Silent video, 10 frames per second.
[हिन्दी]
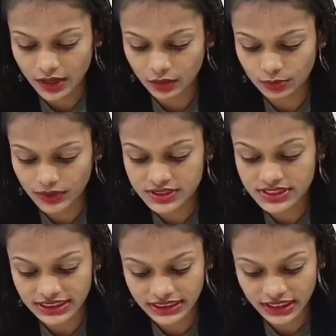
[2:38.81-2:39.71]
आरोपी
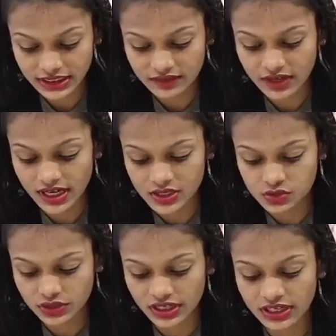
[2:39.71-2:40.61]
सत्येंद्र व
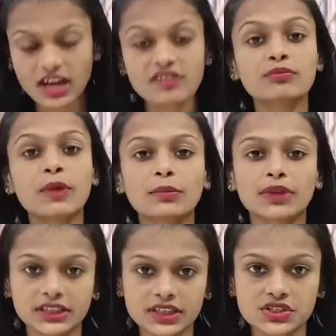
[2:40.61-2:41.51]
राजू के खिलाफ
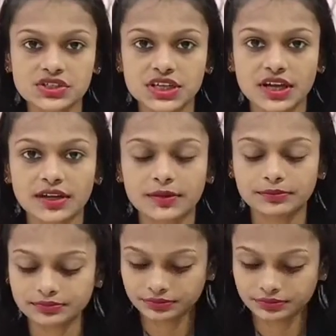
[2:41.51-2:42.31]
मामला दर्ज किया है